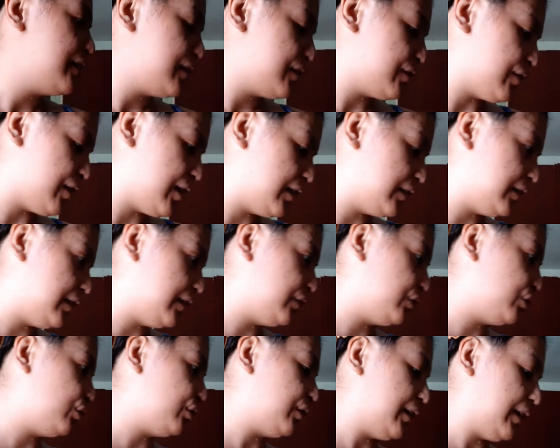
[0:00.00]
So, I
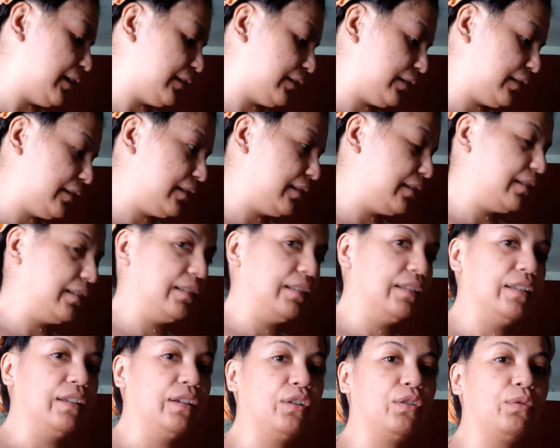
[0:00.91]
need to get
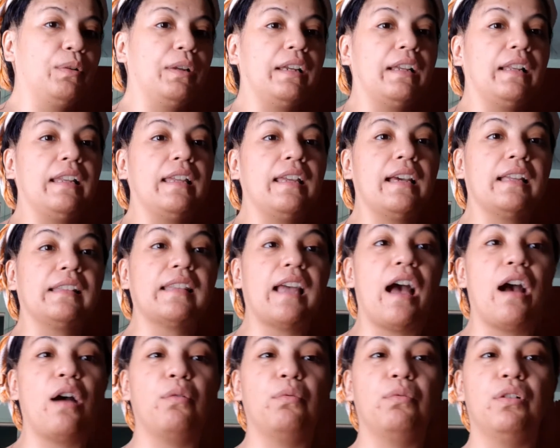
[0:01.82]
quickly a
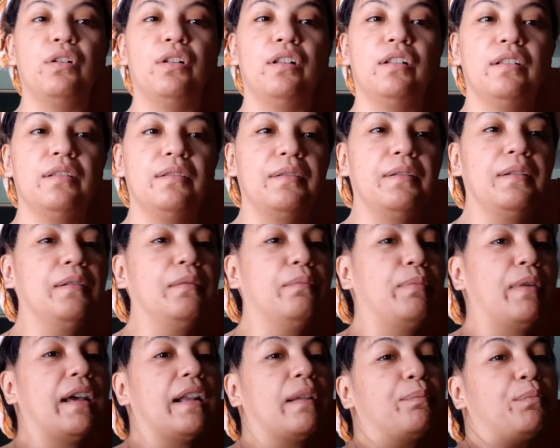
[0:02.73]
towel
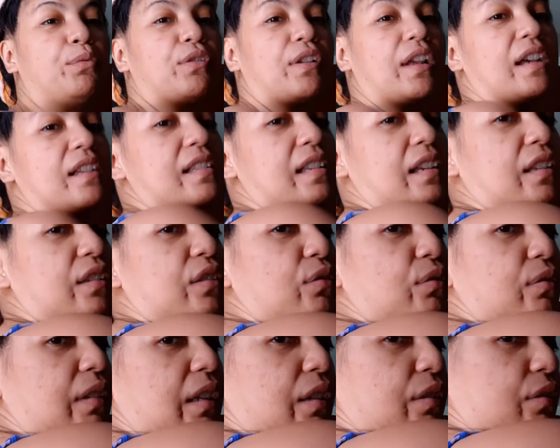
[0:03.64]
para punasan
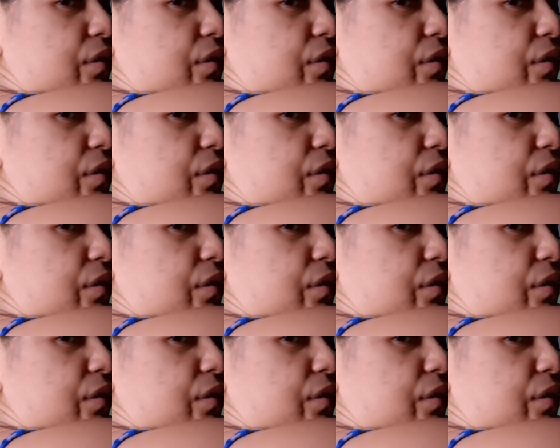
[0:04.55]
yung